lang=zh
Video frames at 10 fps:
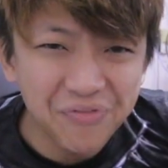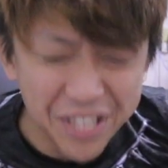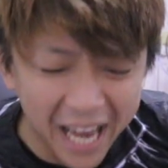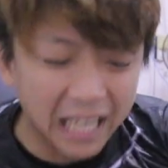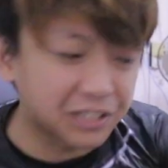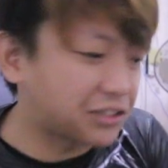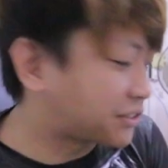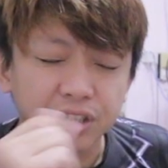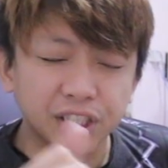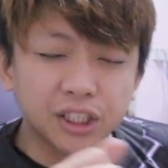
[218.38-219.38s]

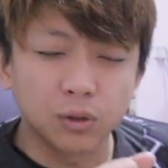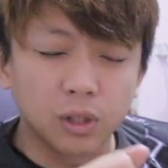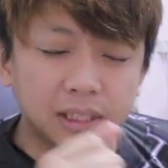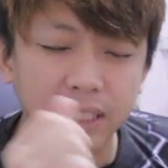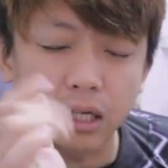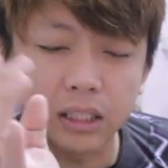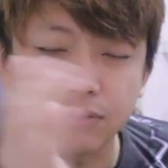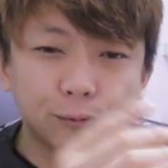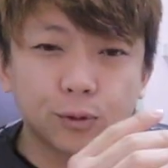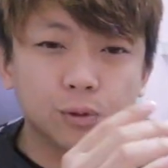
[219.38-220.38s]
Yes， 其实我交衣
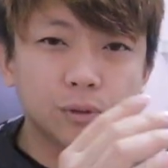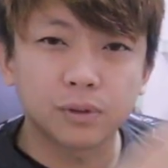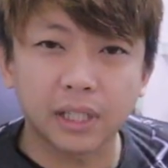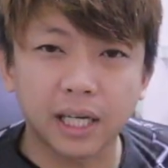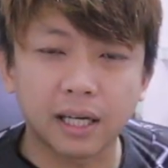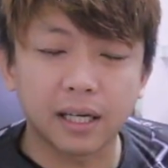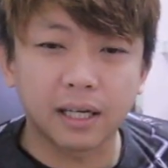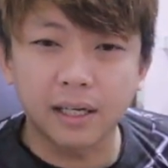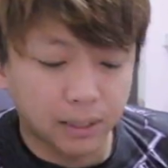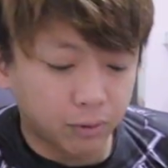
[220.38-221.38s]
服
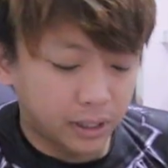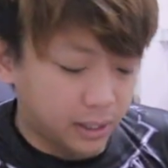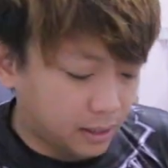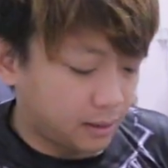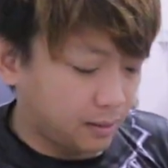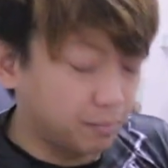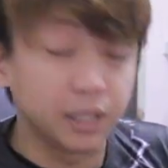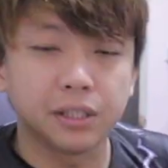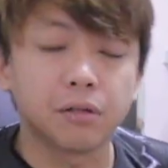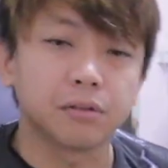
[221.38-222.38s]
给那位
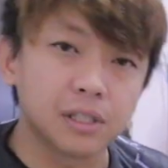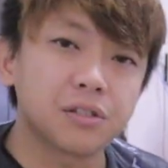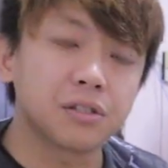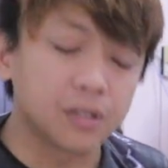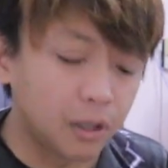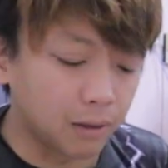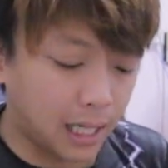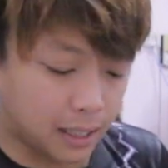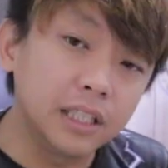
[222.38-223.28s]
朋友的时候啦，